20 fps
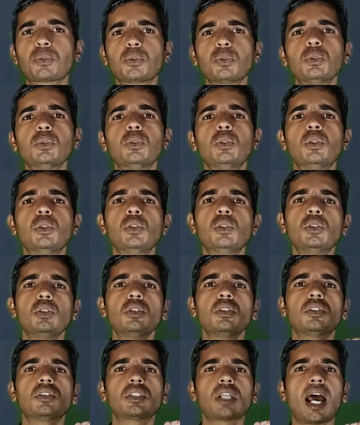पशु
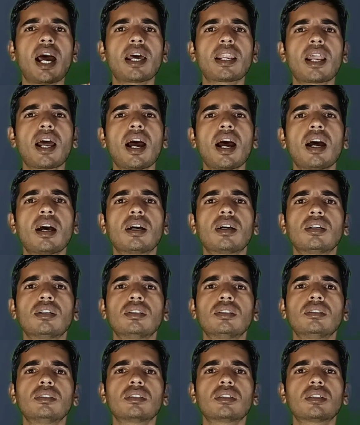चारा
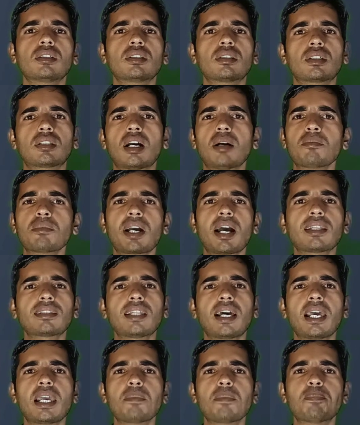कम
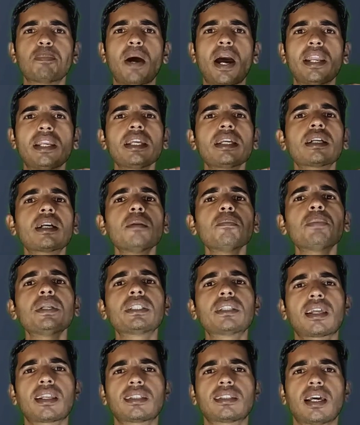खाता है पानी कम
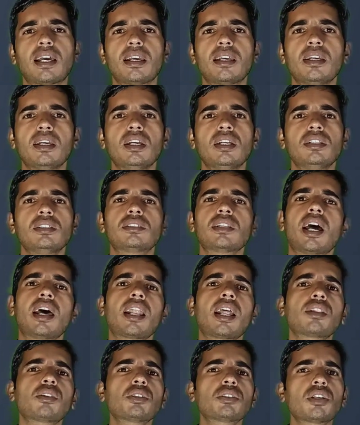पीता रहता है
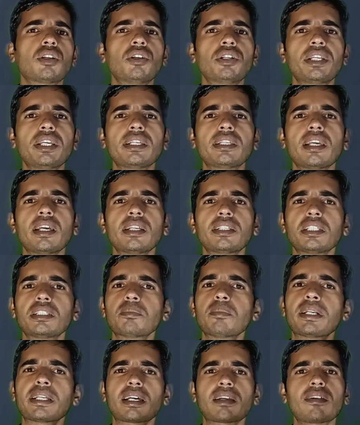चारा तो चलो ठीक है
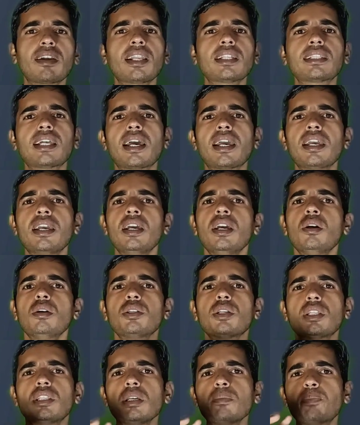ट्रीटमेंट करवा लेता है
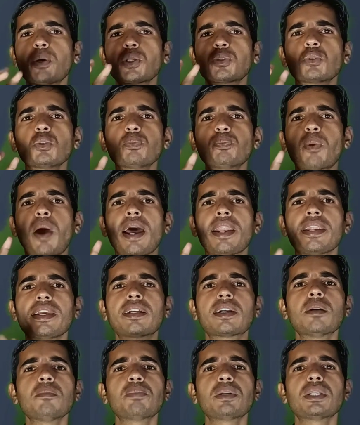यदि पशु पानी
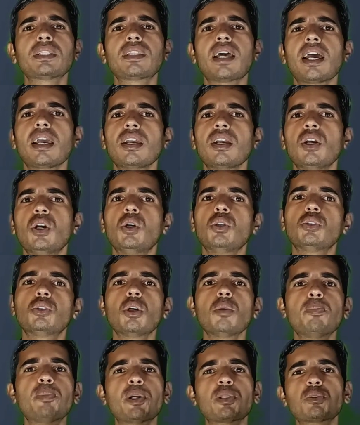कम पीता है
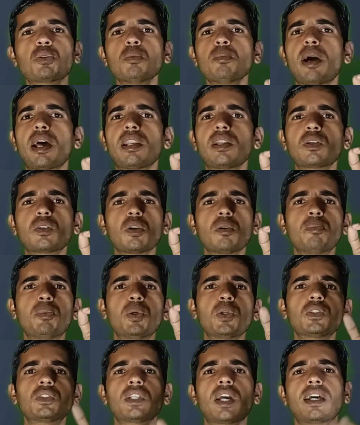तो पशु मालिक को
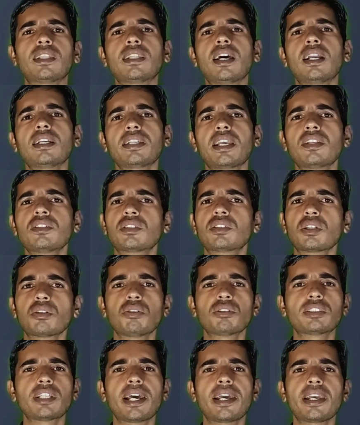बहुत ज्यादा टेंशन
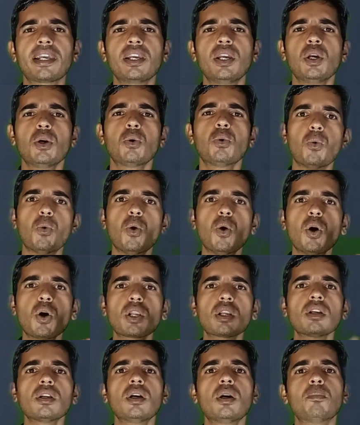होता है
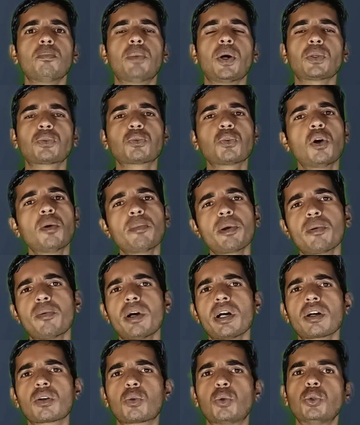और पशुओं में
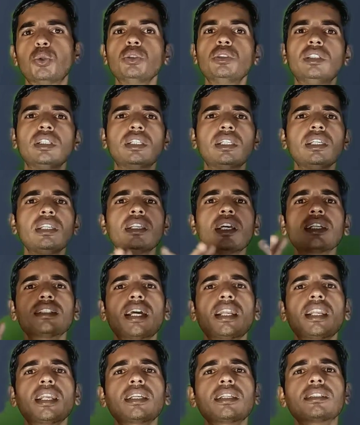वह खुद ही न
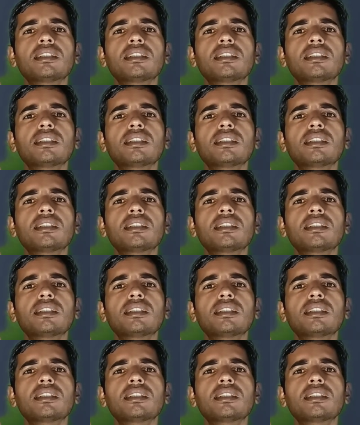जाने